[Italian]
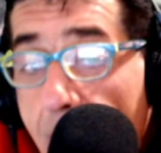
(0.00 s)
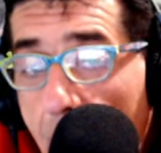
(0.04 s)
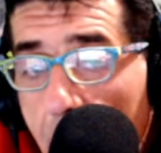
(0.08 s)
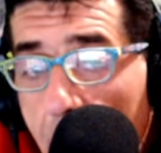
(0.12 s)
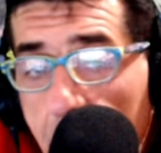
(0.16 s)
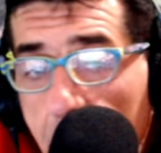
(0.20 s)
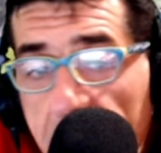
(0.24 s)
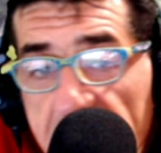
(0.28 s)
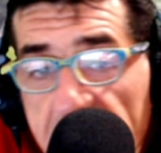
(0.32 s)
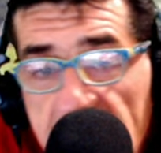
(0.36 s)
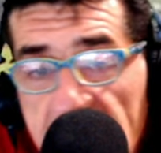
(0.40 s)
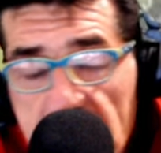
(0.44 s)

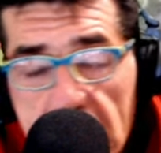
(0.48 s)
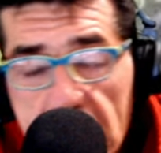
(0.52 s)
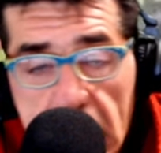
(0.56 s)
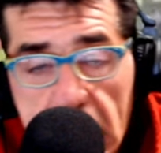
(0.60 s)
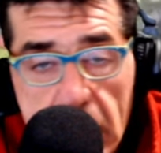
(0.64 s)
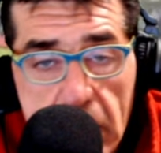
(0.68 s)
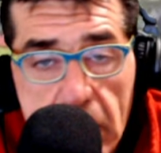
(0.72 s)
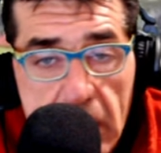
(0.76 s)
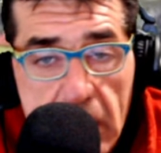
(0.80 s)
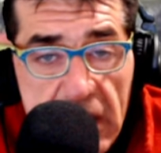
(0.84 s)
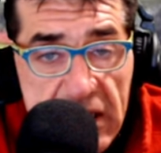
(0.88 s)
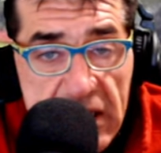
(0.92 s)

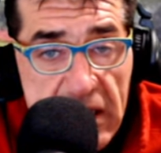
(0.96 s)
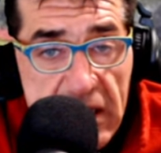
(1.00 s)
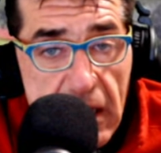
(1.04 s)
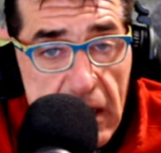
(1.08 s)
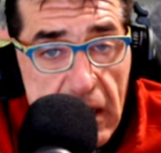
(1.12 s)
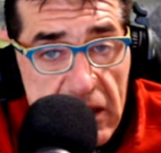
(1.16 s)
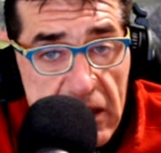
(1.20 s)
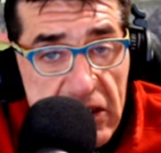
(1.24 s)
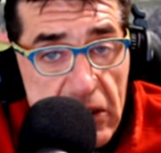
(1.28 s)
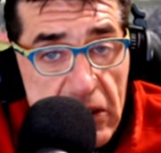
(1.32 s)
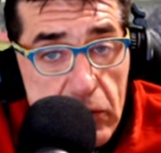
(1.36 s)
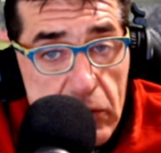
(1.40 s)
Questo, questa è
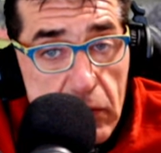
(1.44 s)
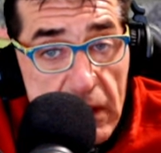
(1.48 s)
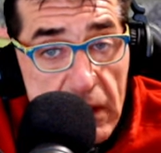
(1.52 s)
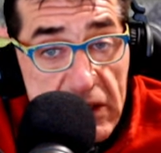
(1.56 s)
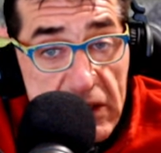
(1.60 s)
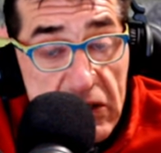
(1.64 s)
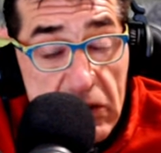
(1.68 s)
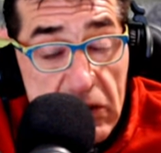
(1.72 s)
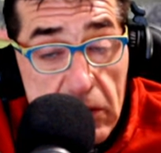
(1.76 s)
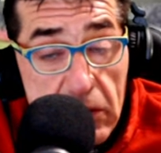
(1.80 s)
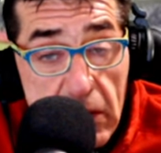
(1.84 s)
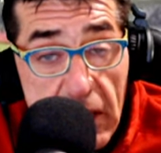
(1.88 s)
la
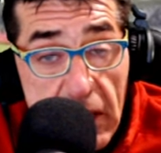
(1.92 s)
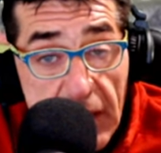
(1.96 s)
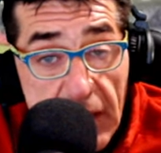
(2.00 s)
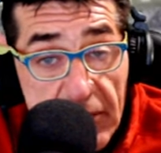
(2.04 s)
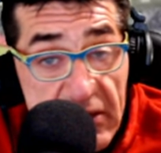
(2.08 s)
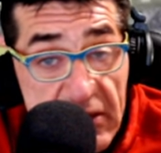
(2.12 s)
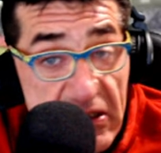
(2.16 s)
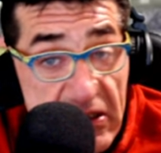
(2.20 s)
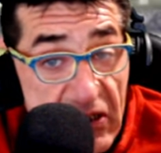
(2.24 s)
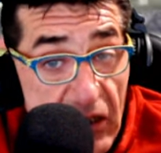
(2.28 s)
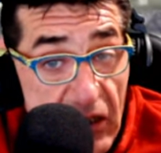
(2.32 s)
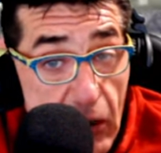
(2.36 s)
situazione,
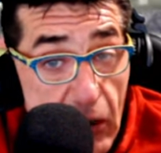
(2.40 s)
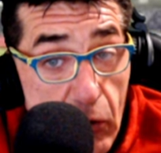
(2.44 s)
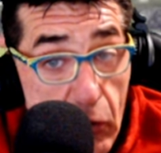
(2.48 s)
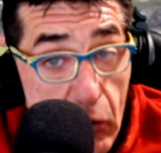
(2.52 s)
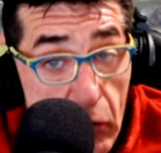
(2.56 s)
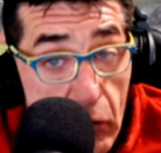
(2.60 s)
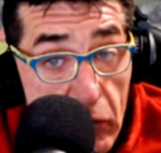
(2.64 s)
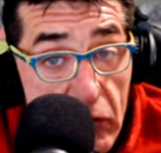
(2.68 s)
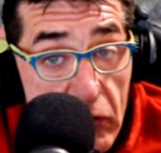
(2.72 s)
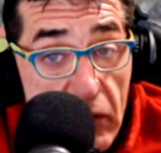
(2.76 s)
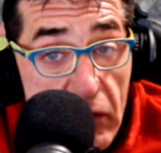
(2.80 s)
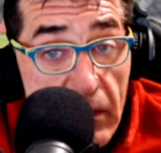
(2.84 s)

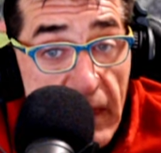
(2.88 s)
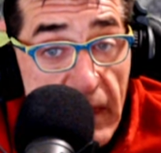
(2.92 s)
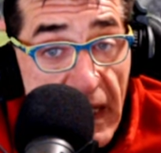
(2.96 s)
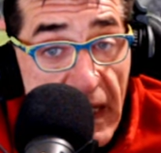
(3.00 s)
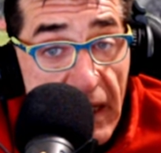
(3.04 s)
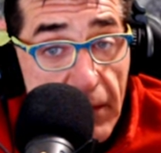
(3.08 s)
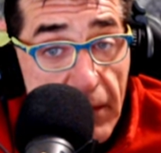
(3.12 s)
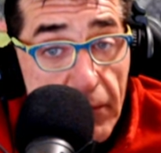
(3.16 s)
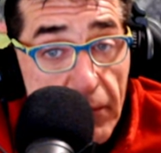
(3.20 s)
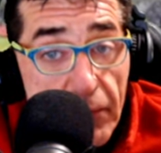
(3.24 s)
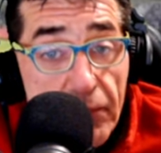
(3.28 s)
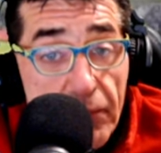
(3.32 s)
secondo
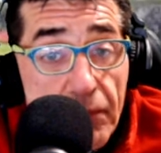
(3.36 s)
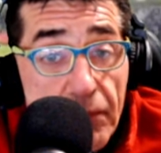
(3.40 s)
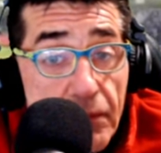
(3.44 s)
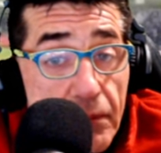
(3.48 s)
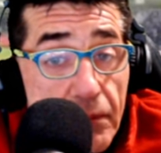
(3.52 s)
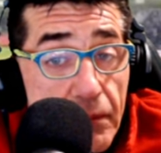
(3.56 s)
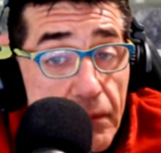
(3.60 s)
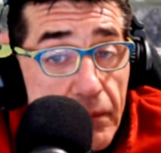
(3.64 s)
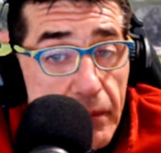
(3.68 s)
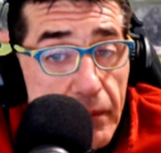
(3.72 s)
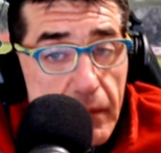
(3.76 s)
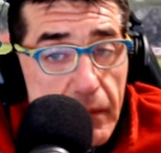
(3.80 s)
me
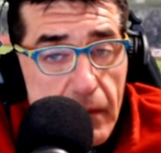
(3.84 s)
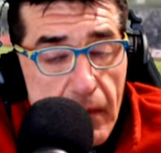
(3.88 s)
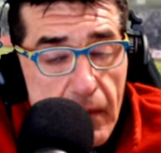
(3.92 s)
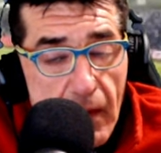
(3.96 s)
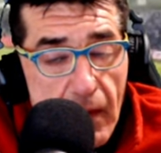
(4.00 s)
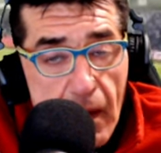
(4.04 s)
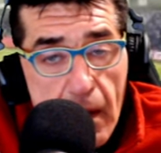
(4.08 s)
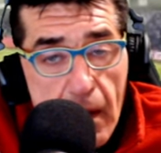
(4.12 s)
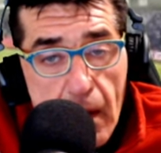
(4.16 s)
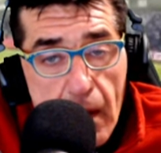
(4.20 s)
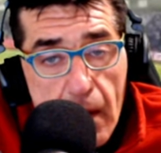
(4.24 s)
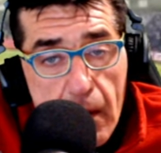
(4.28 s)

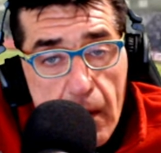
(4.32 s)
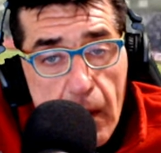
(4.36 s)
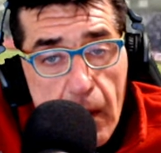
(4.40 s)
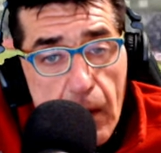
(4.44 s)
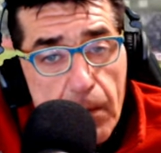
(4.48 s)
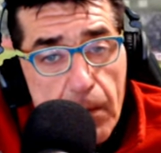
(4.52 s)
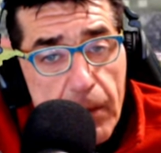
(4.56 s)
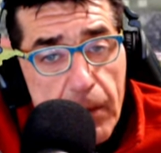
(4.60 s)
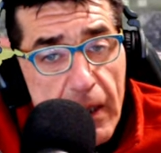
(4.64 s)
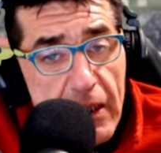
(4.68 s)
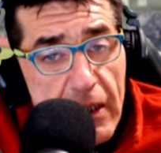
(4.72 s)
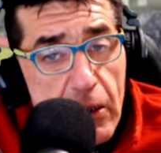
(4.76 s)

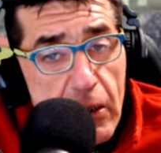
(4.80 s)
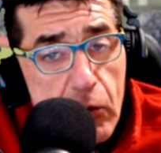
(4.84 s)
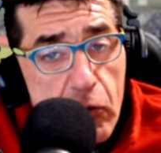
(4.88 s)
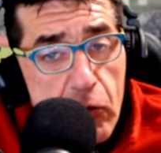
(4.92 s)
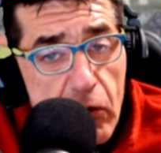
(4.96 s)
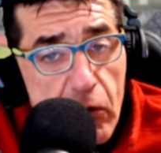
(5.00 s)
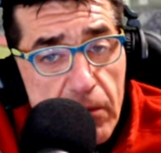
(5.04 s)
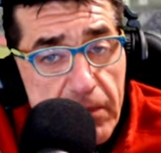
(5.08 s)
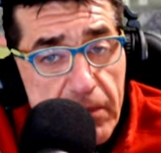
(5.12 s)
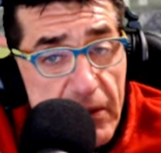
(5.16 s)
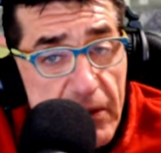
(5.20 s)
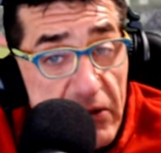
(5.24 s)
un paio di
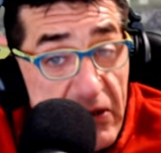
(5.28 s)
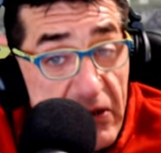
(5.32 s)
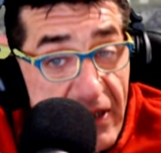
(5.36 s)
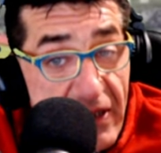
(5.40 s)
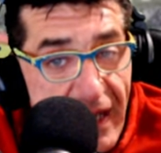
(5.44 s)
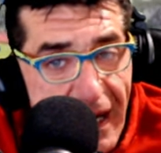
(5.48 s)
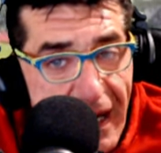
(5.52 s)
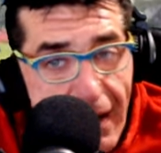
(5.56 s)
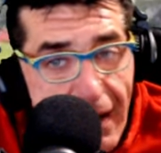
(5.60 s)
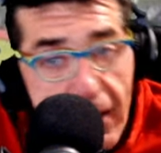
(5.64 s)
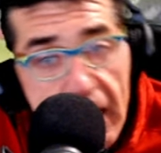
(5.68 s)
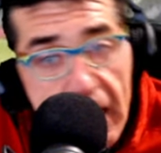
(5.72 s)
colpi o
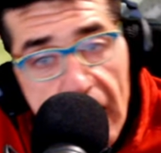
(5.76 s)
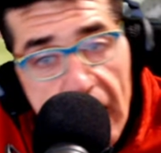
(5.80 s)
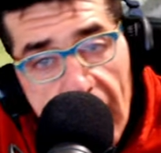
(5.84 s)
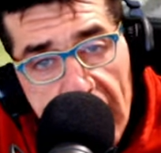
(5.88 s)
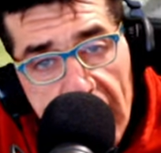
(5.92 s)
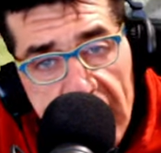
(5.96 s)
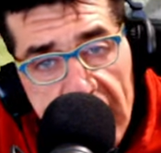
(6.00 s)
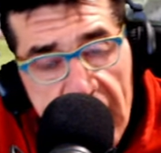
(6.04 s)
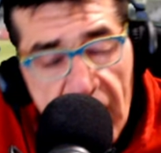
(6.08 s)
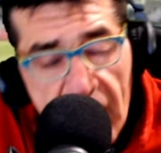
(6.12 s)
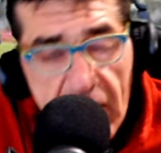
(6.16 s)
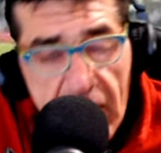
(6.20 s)
tre
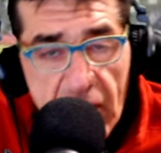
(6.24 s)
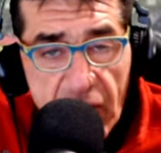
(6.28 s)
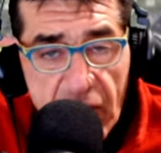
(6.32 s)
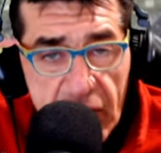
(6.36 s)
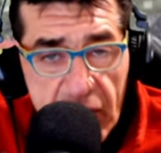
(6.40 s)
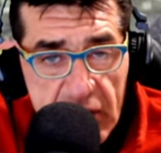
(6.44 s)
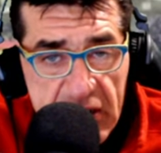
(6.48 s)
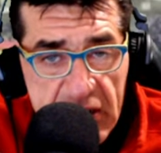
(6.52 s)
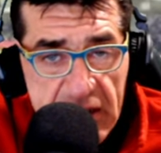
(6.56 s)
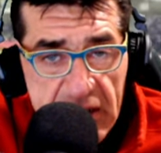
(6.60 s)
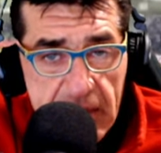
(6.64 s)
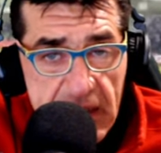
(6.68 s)
andavano
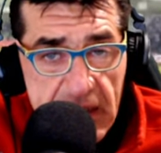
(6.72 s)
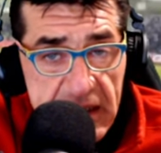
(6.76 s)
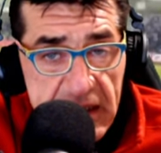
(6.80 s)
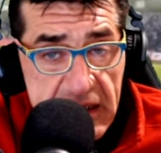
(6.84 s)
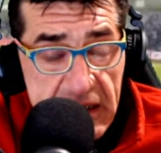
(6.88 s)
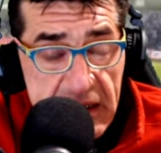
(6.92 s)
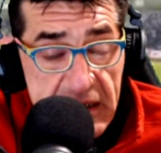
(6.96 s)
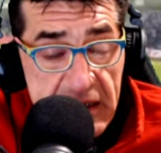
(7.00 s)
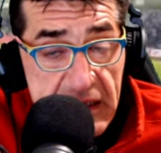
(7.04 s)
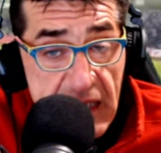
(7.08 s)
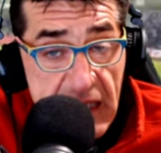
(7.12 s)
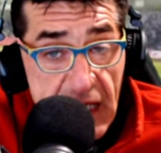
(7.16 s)
forse
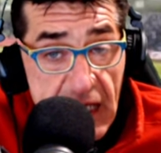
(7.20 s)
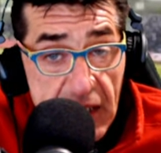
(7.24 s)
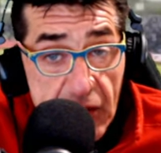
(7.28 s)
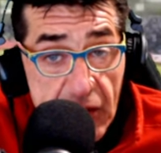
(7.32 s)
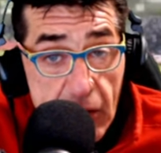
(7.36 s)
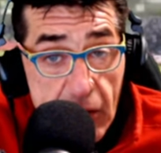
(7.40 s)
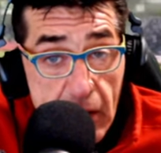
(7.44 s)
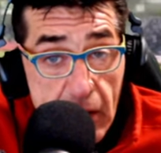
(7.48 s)
messi a segno.